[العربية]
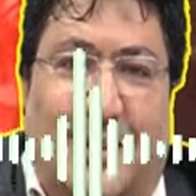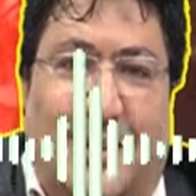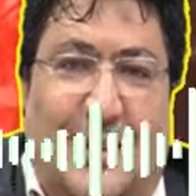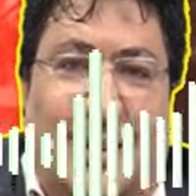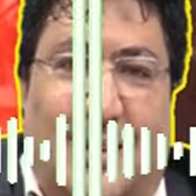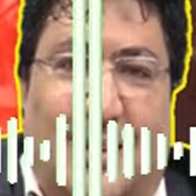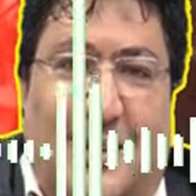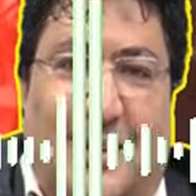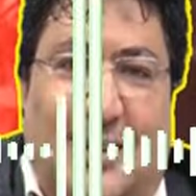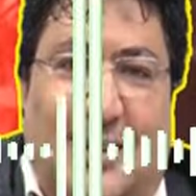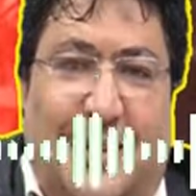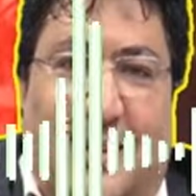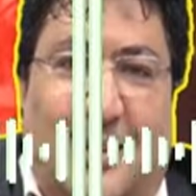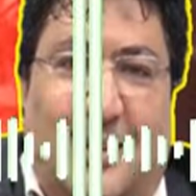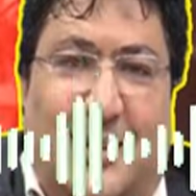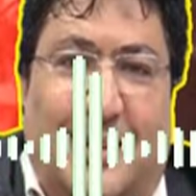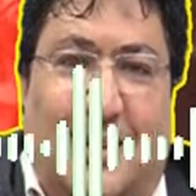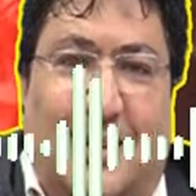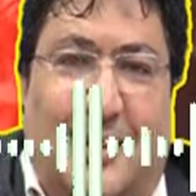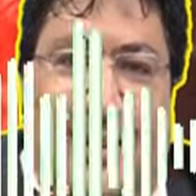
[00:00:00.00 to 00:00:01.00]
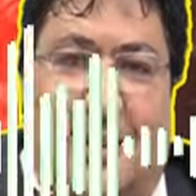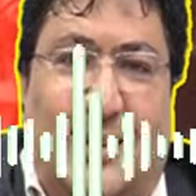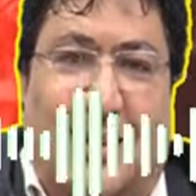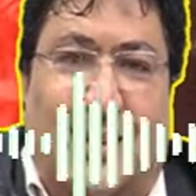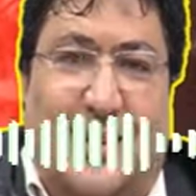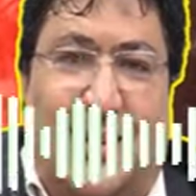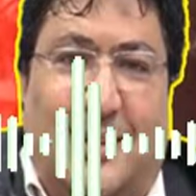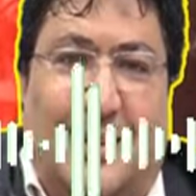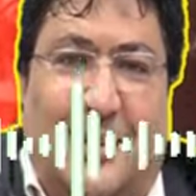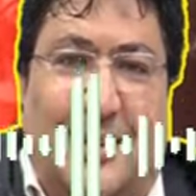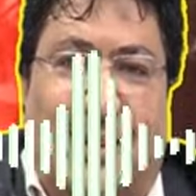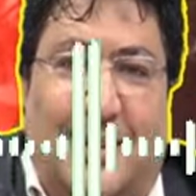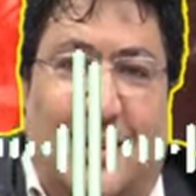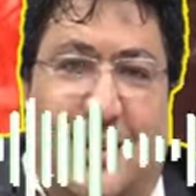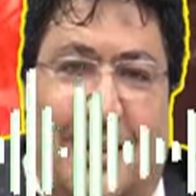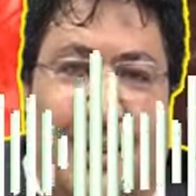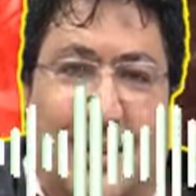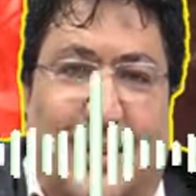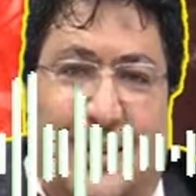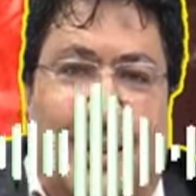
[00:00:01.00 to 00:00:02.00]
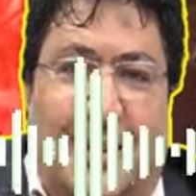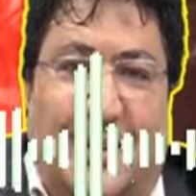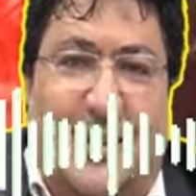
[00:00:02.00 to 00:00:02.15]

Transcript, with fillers: كان سيدنا الحسين وسيدنا الحسن